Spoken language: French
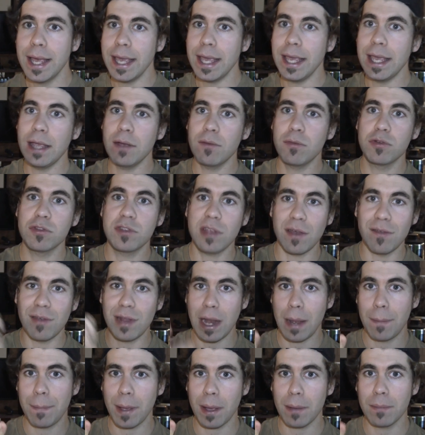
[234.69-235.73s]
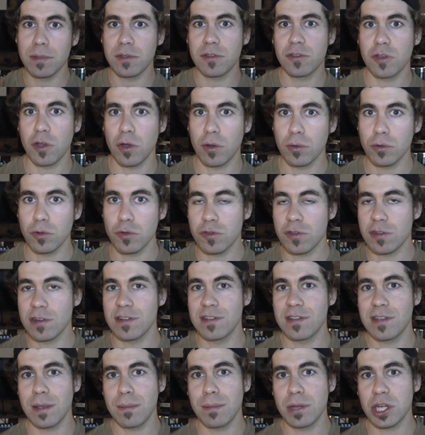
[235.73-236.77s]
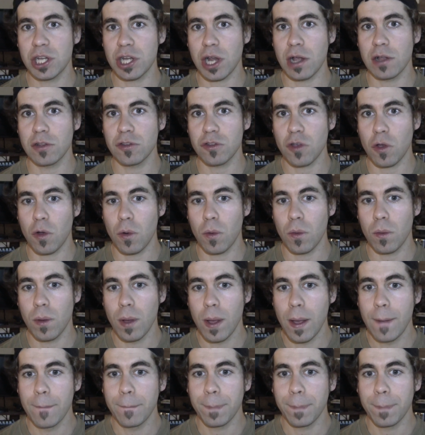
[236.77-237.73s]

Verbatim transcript: Et vous avez la permission d'utiliser mes chansons